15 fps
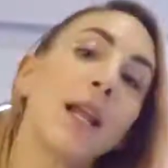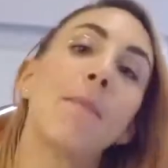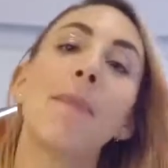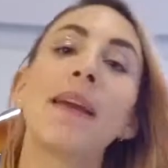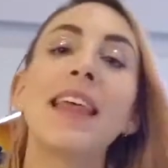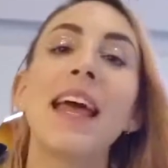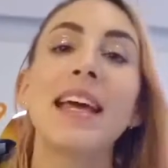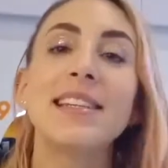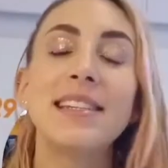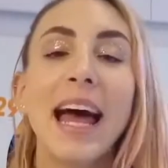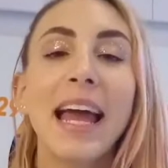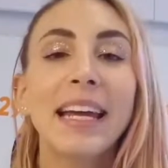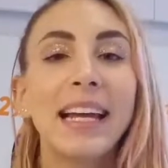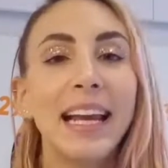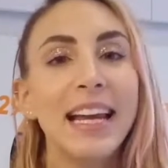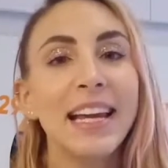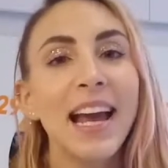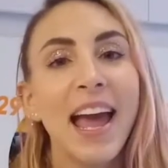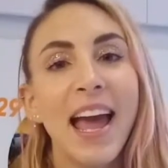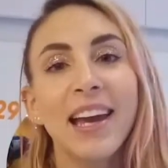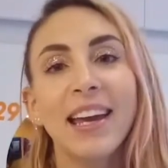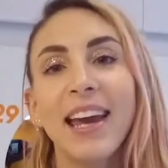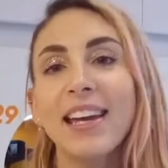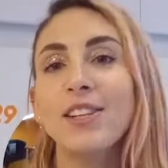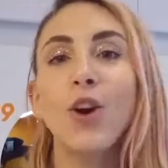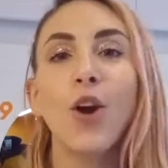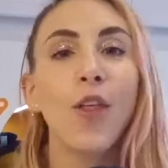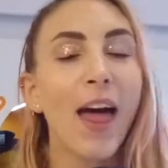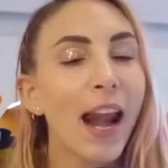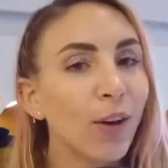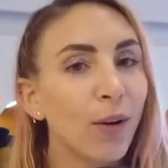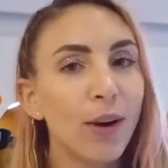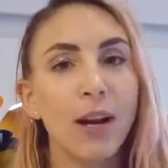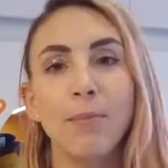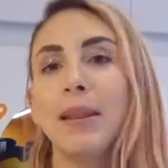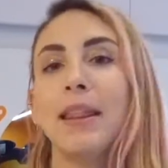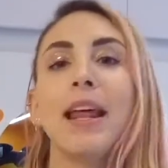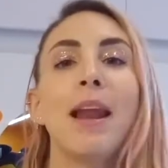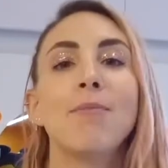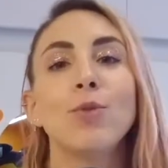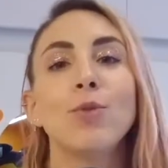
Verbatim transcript: la parte de cycling, que es rodar con el pit de la